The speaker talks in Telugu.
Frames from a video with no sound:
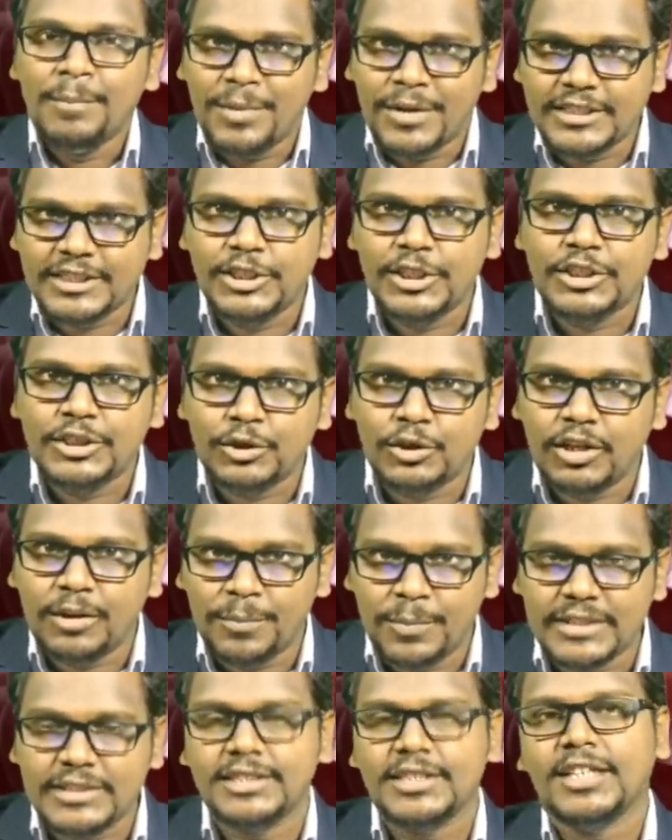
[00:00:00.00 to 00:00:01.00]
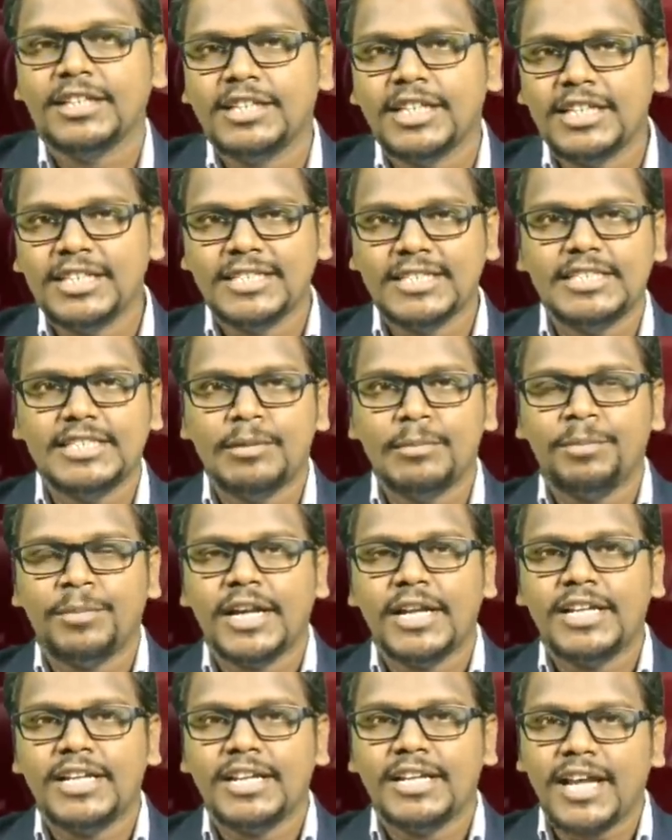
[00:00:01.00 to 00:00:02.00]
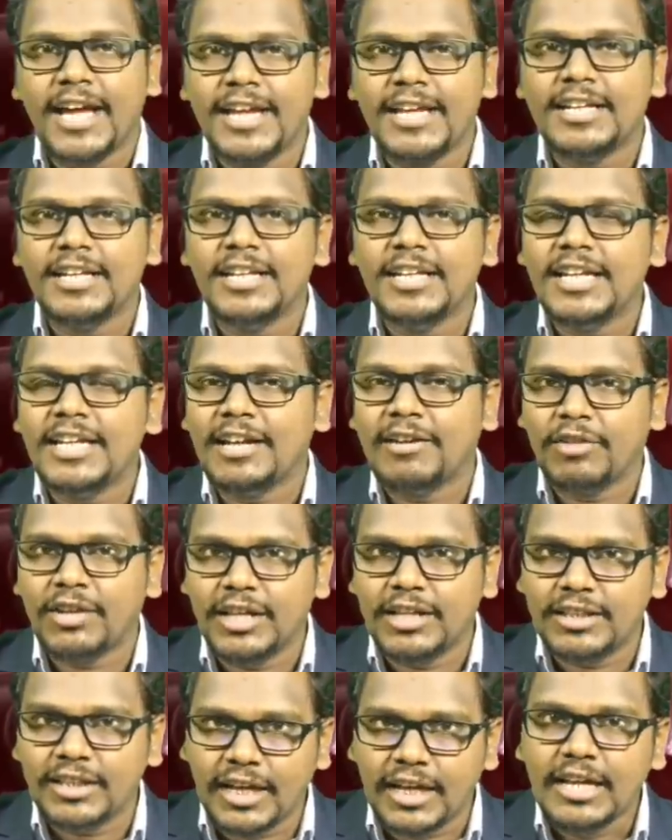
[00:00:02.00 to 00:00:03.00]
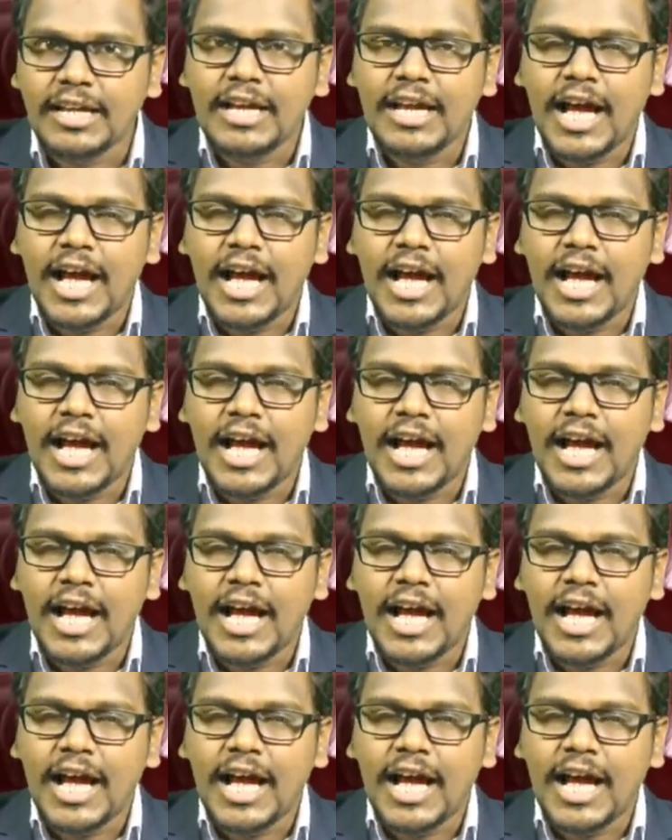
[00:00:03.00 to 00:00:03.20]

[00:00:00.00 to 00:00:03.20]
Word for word: ప్రశ్నిస్తున్న ప్రశ్న తెలుగుదేశం పార్టీ నాయకుల్ని ఎవరైతే